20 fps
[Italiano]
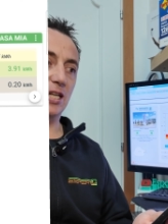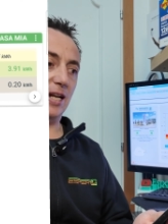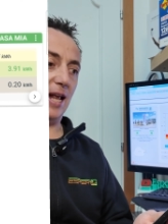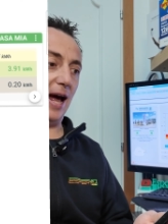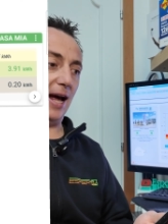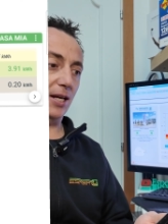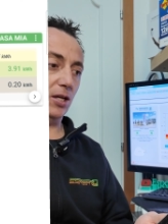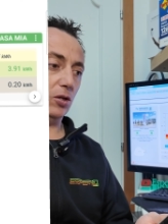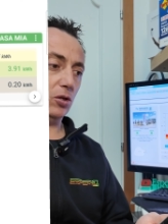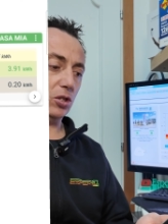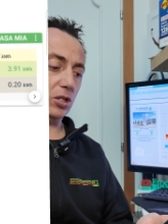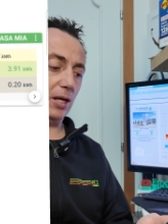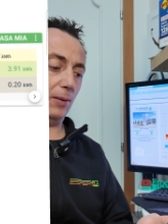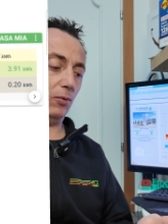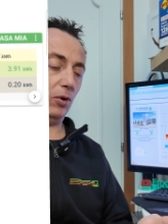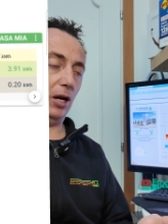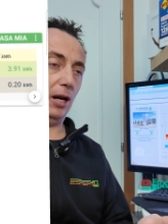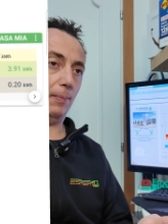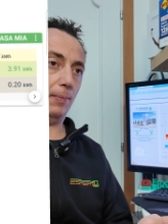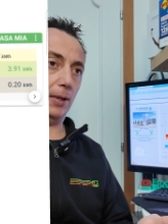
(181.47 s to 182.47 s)
gennaio,
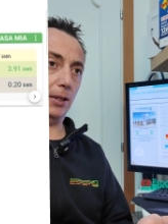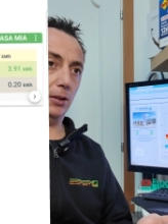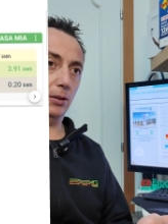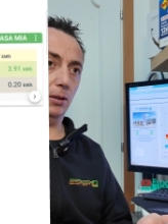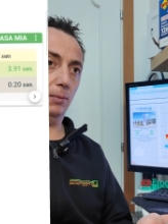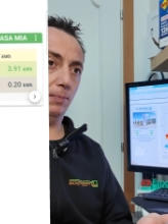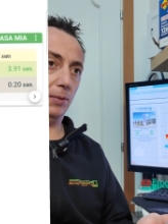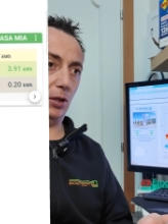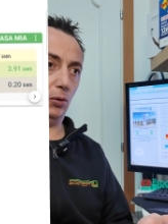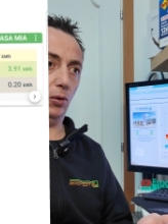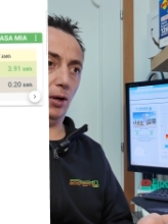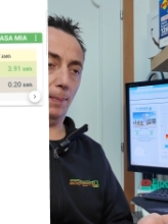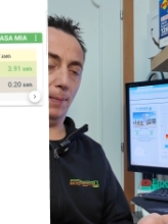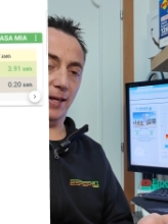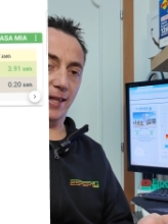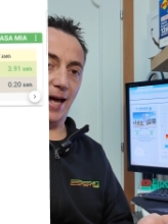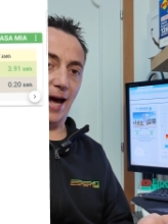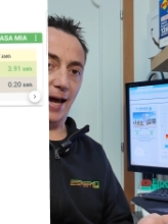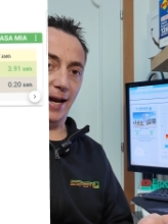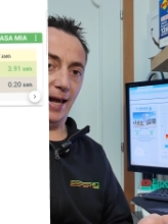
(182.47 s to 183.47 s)
siamo nella pianura
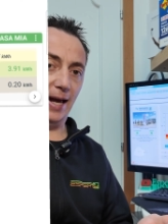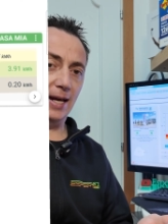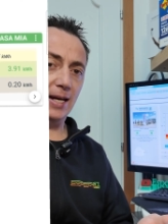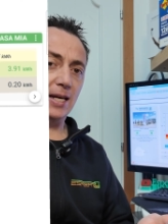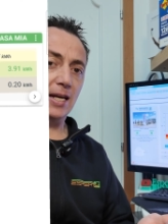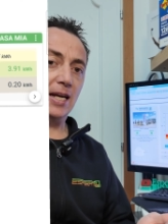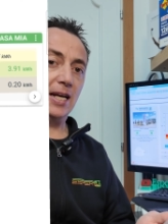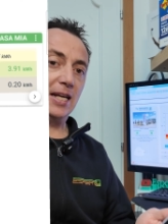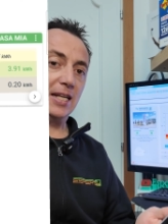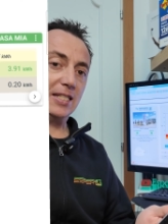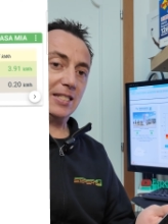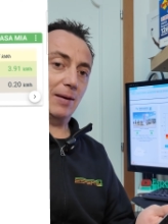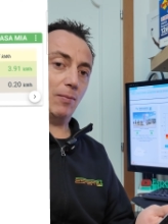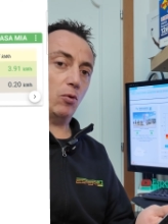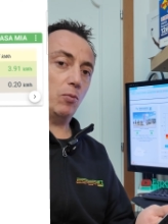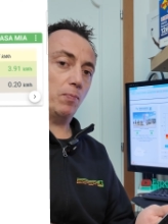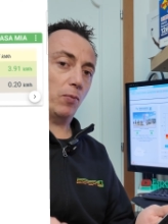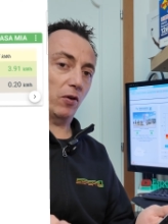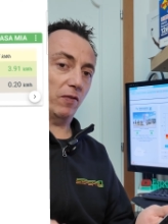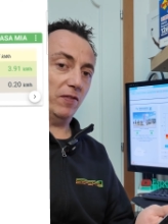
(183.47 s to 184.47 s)
padana, siamo
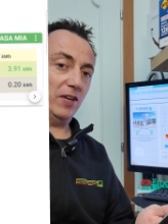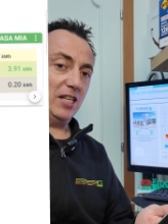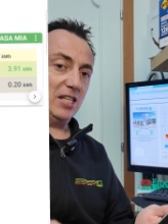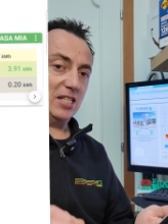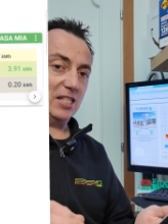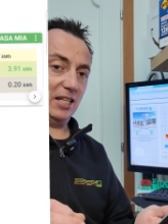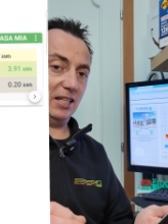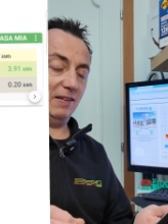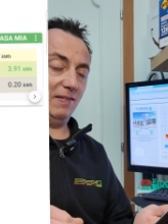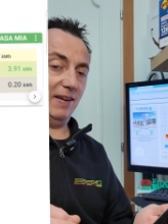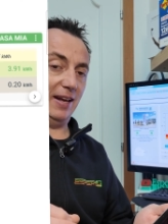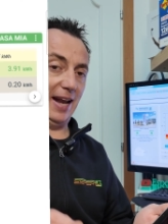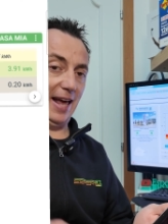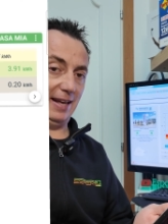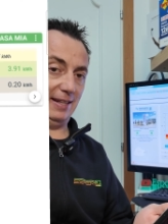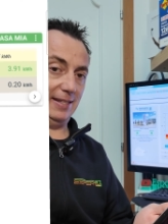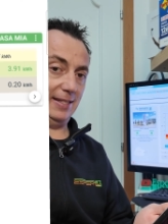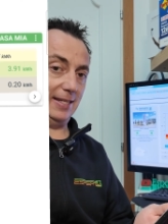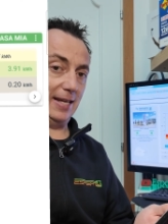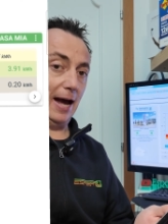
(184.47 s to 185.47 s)
in provincia di
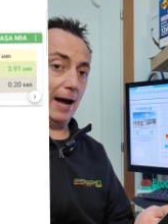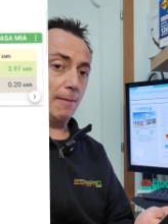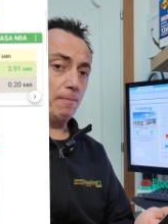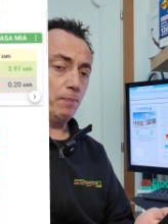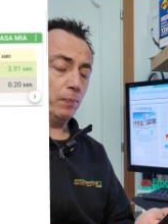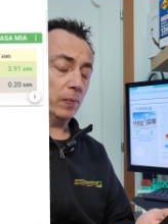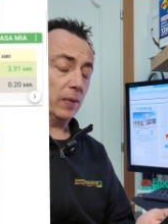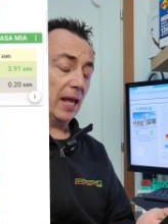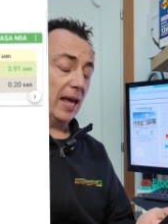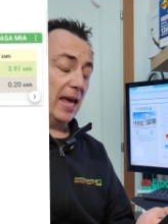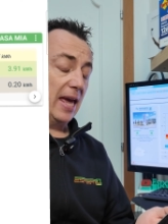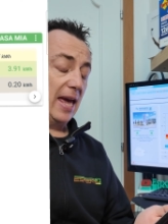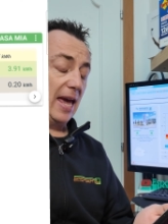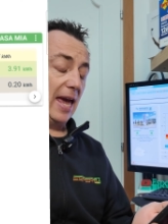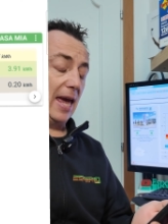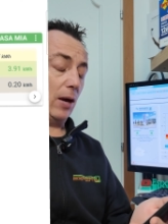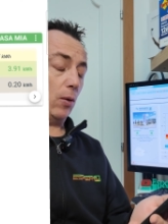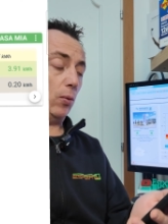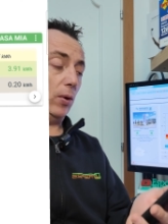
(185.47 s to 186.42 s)
Venezia e